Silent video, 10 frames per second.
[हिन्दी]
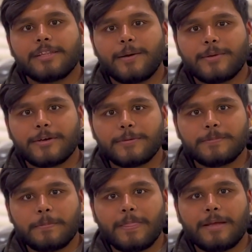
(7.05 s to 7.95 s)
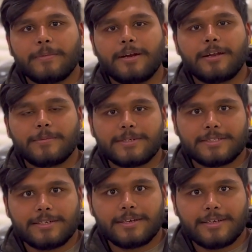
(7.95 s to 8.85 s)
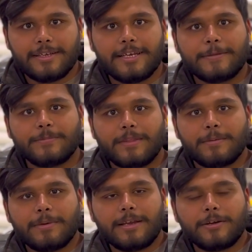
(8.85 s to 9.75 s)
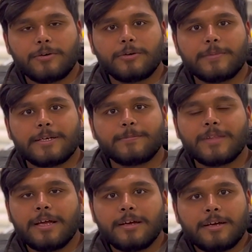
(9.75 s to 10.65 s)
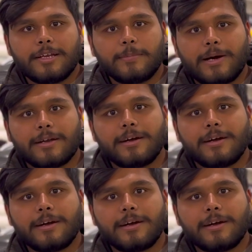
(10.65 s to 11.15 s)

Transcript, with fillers: अलकुम मेरा नाम हसन अकील है मैं लाहौर में रहमान